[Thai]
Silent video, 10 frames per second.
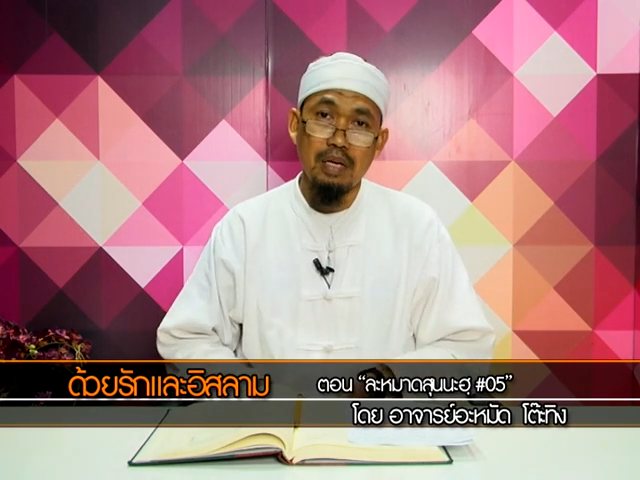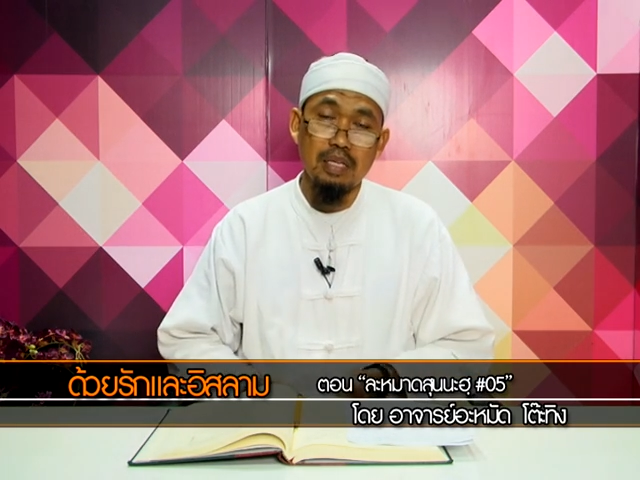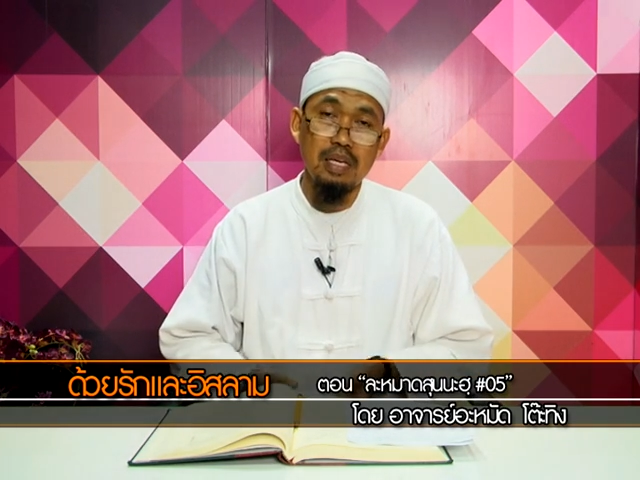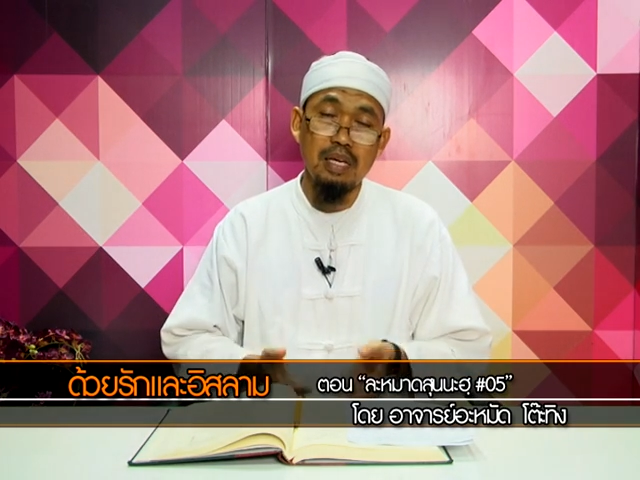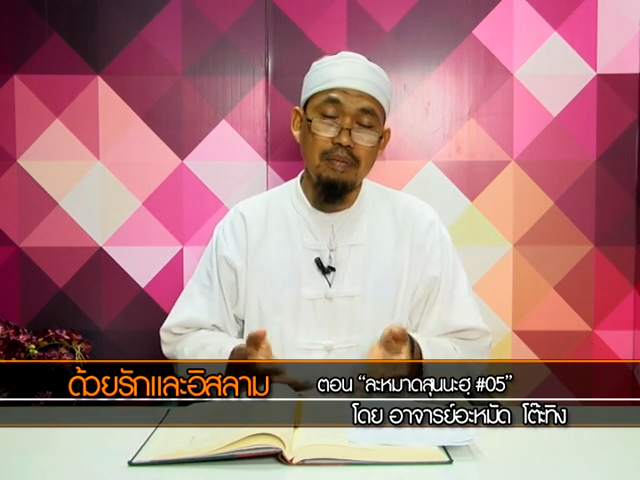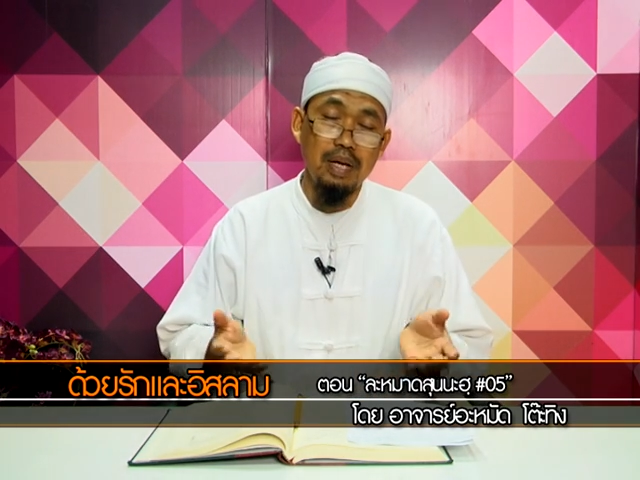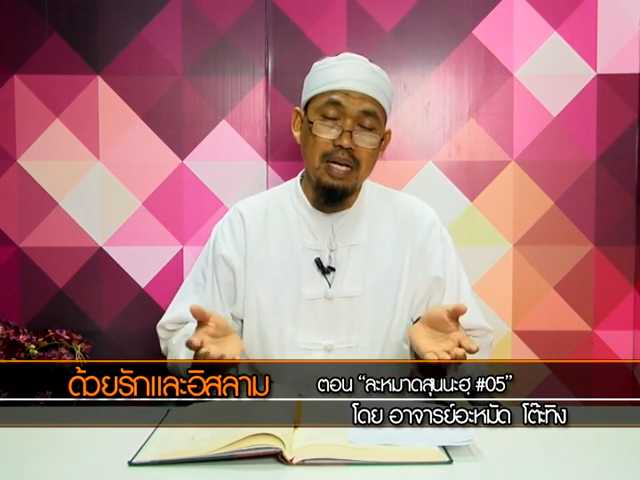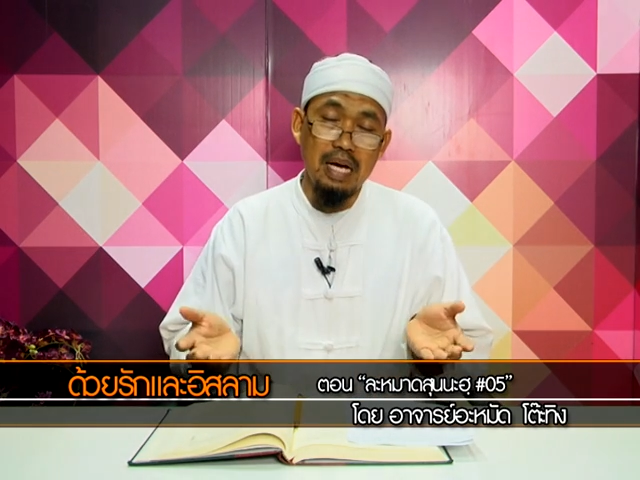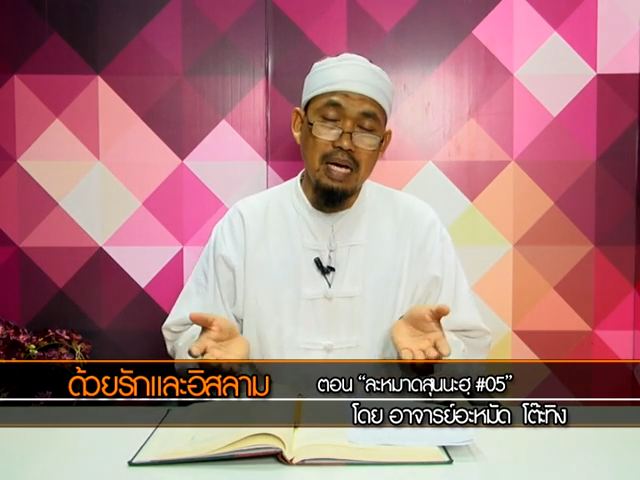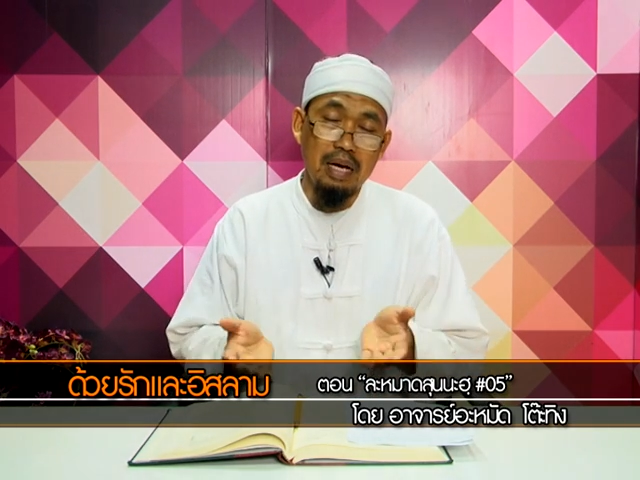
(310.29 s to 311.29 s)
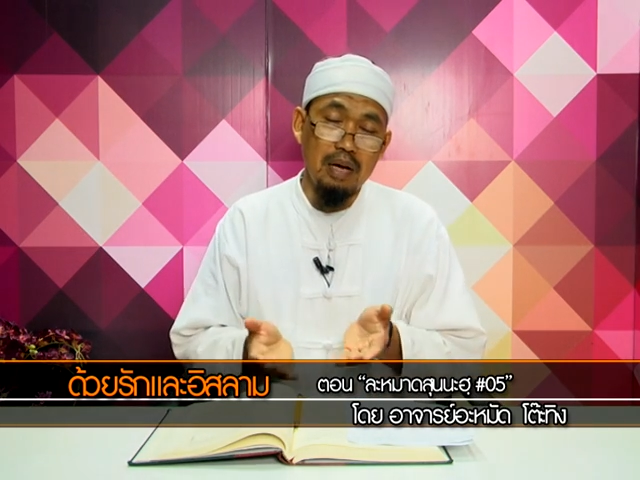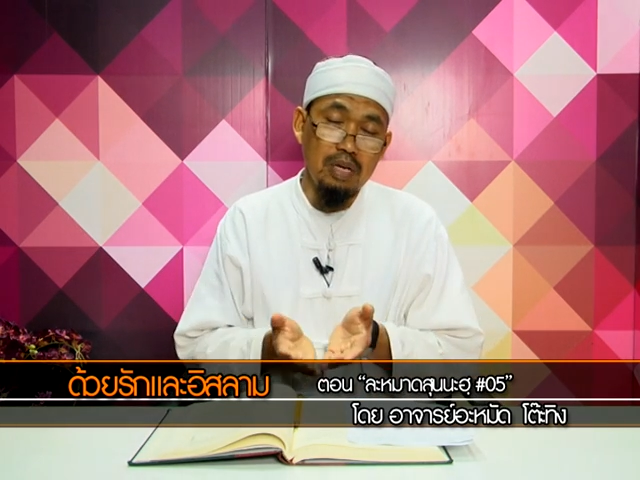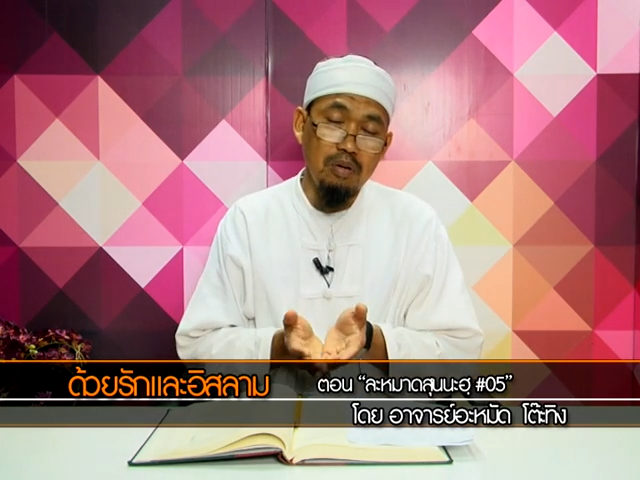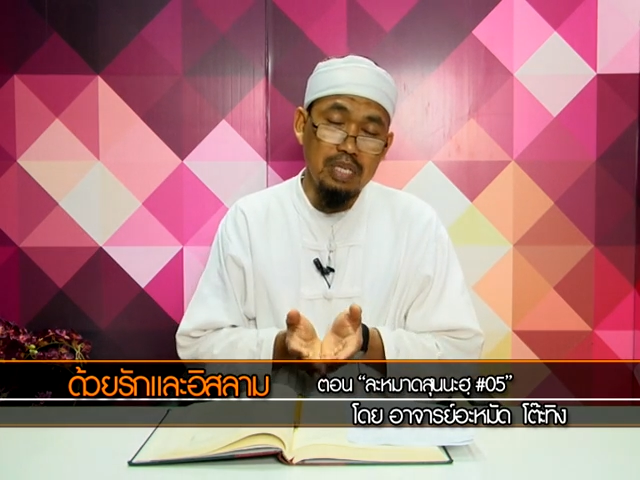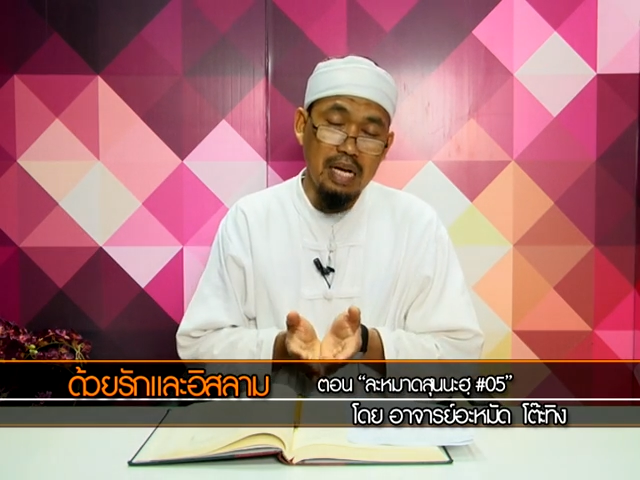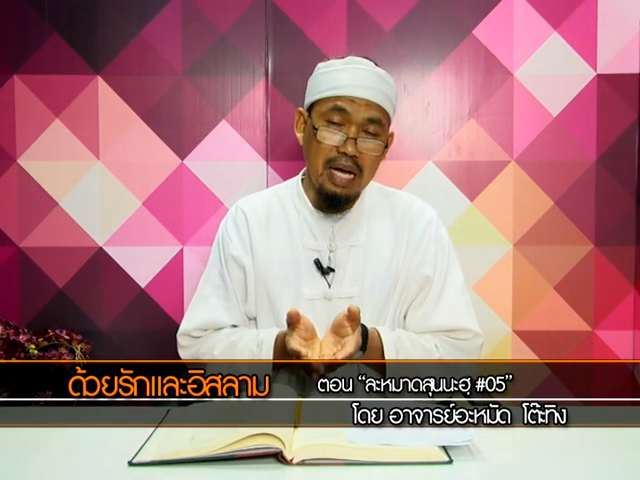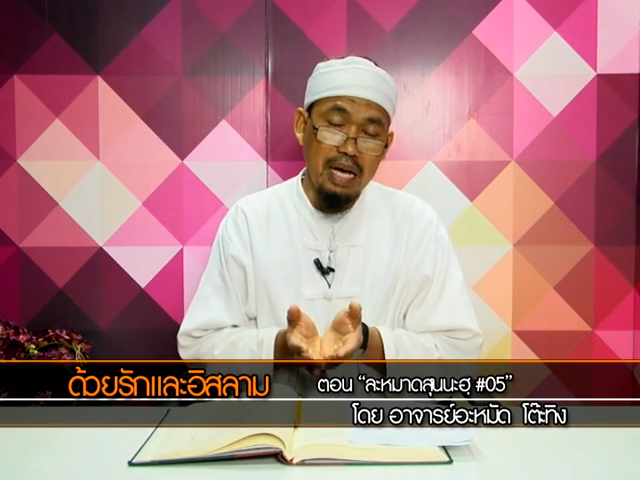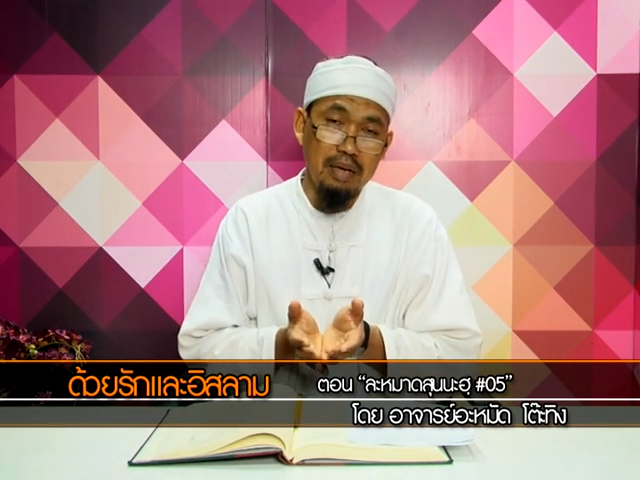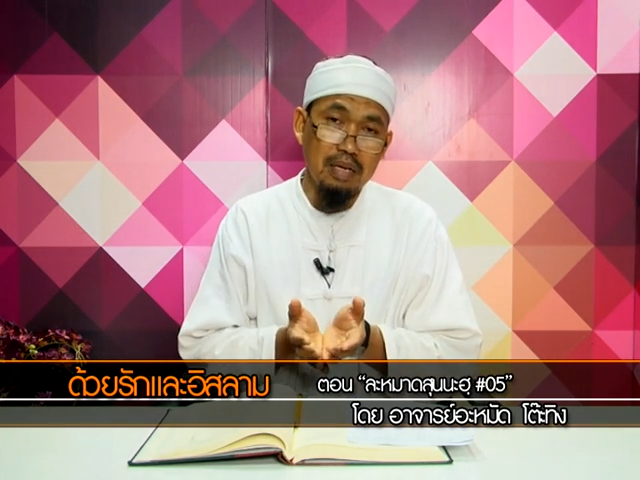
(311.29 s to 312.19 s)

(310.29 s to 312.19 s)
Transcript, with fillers: ที่บรรดานักวิชาการ